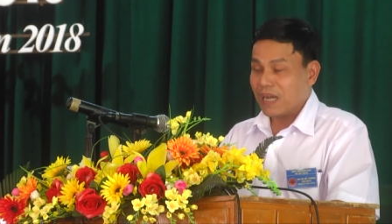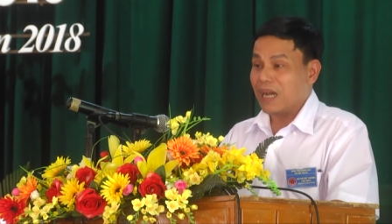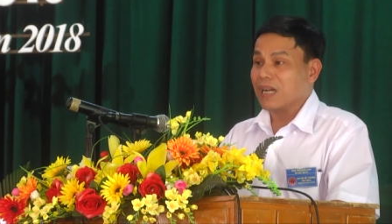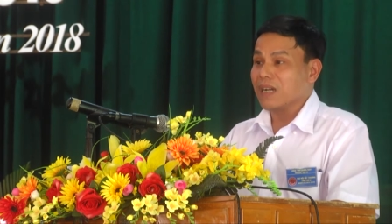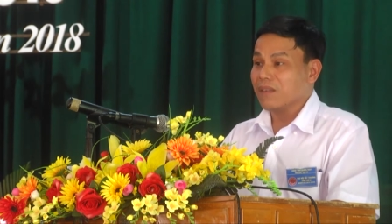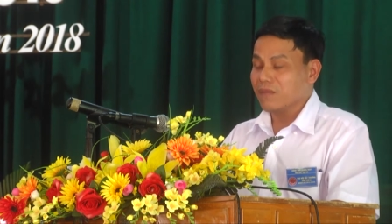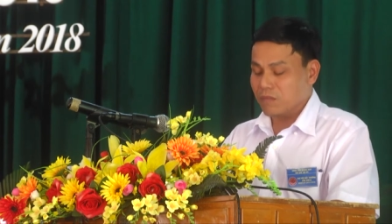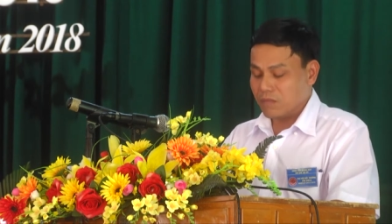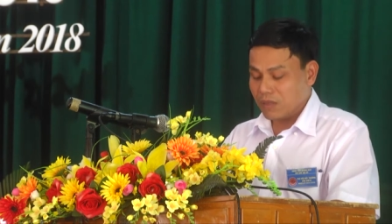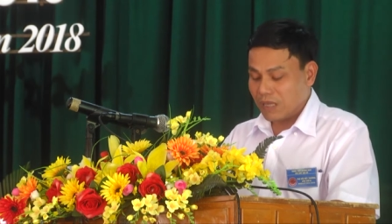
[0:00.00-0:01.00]
ở các
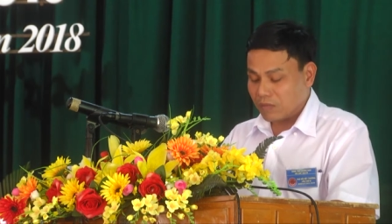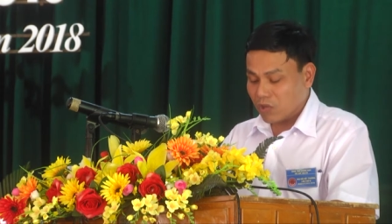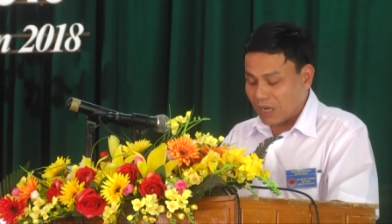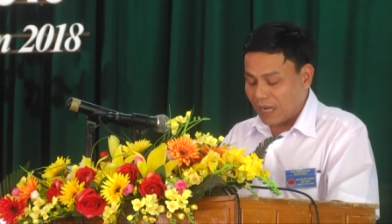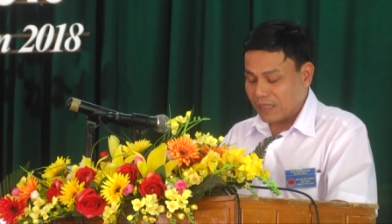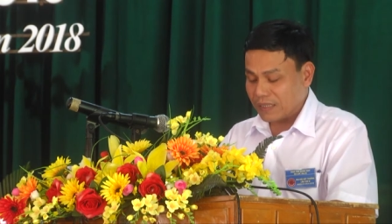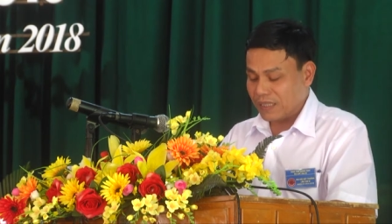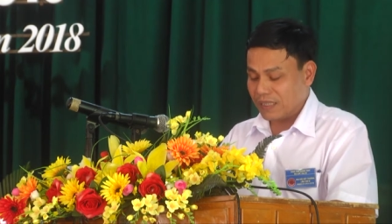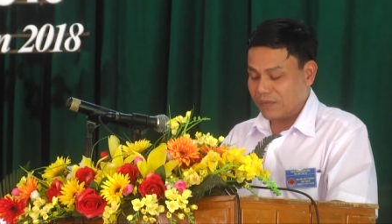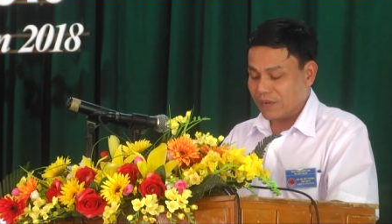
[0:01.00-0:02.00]
vùng giao thông thuận lợi
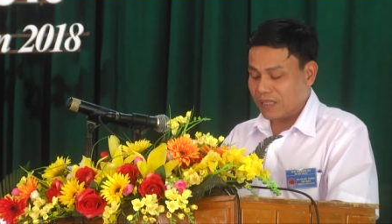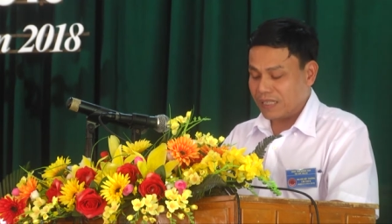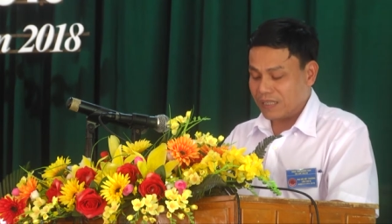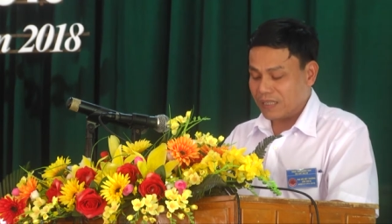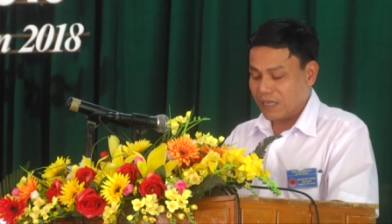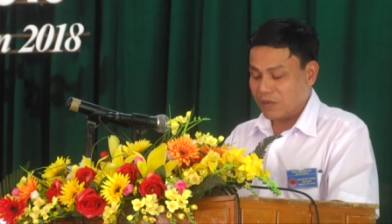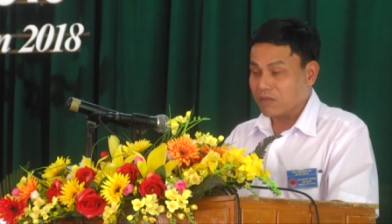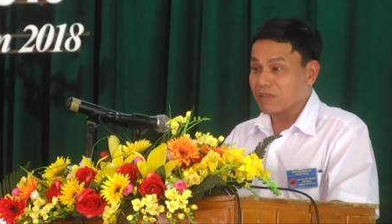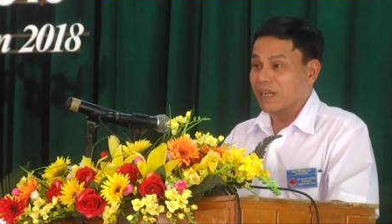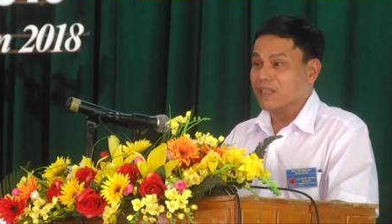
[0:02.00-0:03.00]
thì phát triển theo
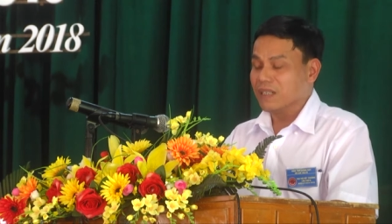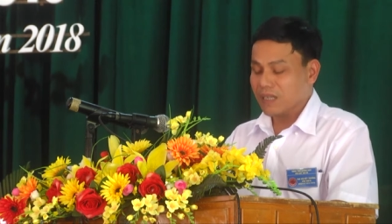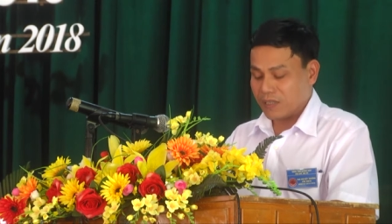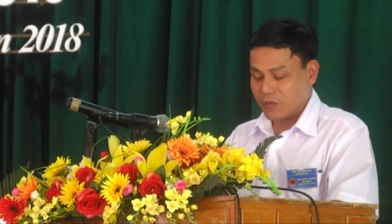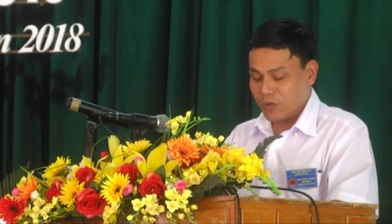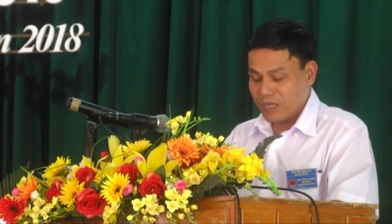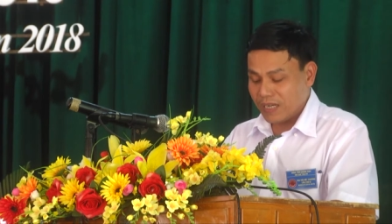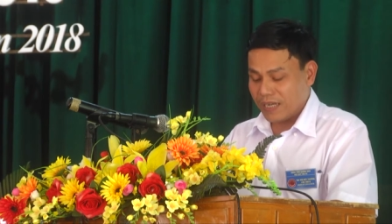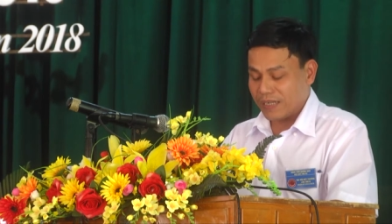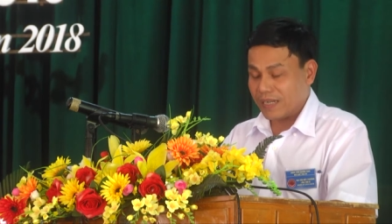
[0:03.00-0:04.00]
định hướng là chuỗi giá
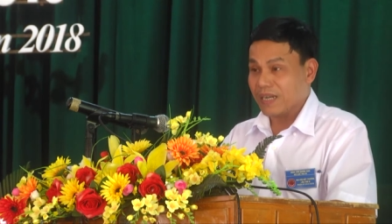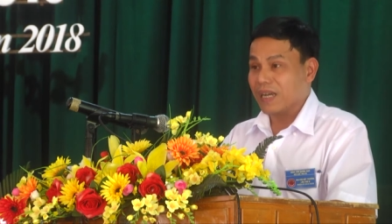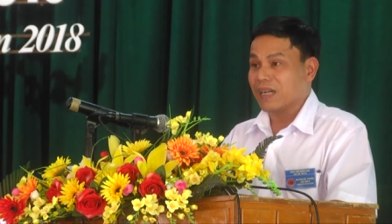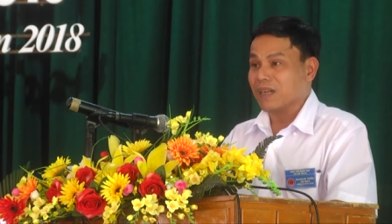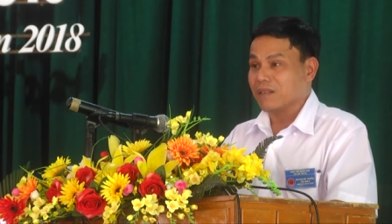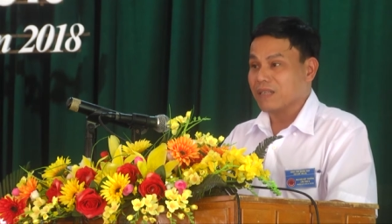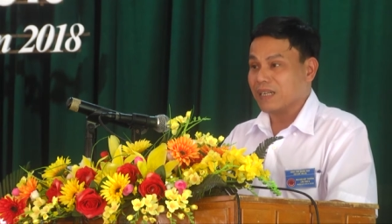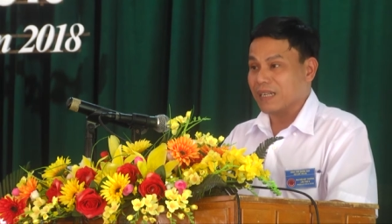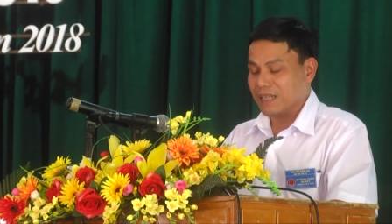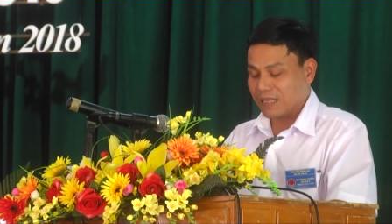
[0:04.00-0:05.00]
trị để nâng cao giá
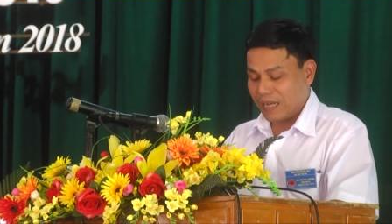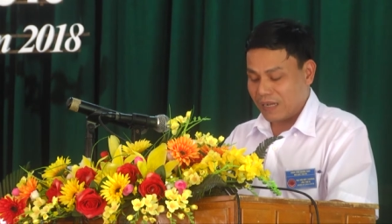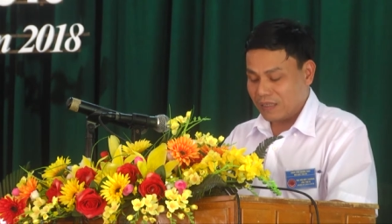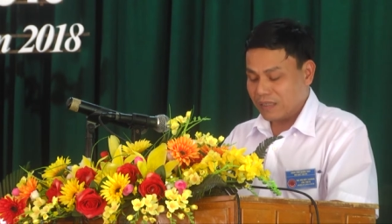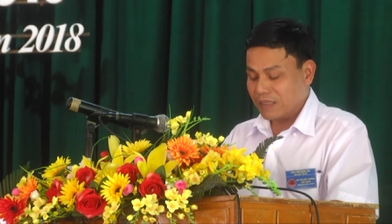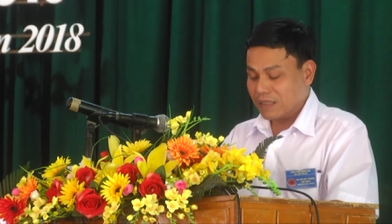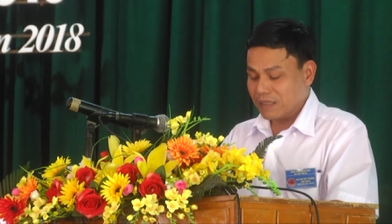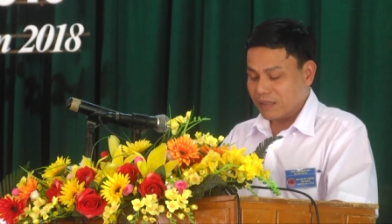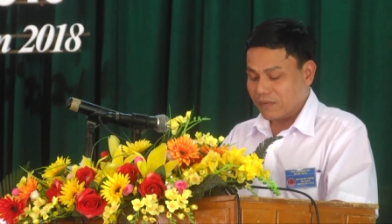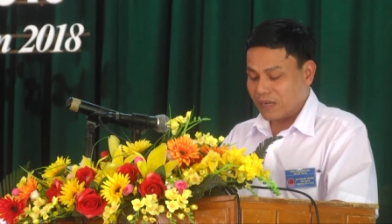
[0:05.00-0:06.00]
trị gia tăng
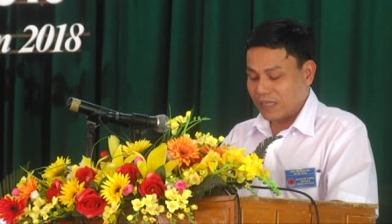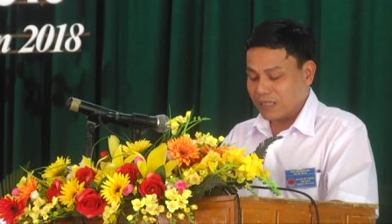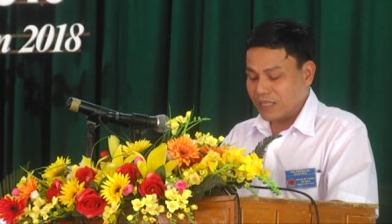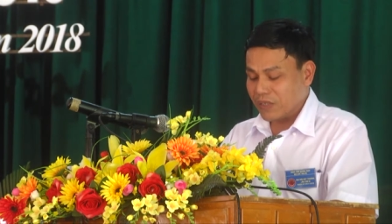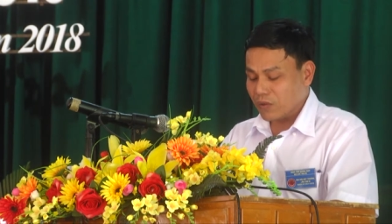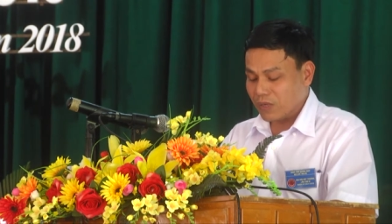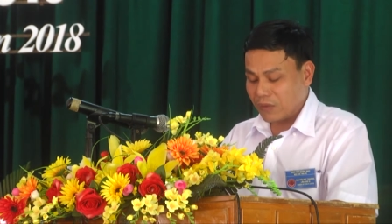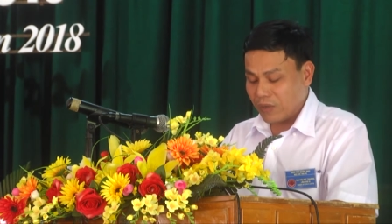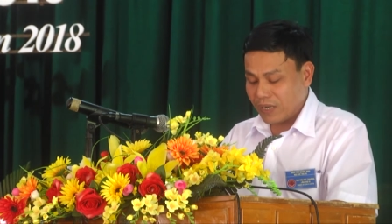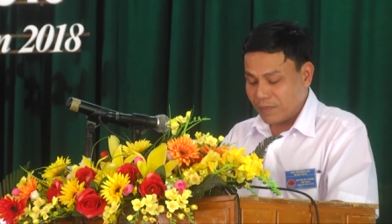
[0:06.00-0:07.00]
và thương hiệu của cây
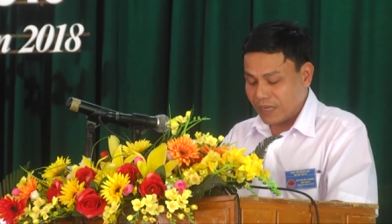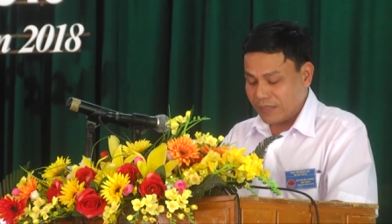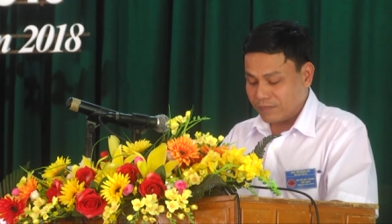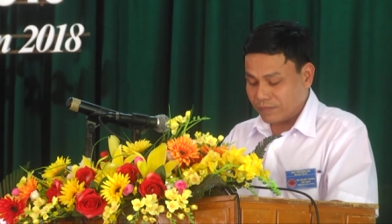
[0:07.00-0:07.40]
quế Trà Mây.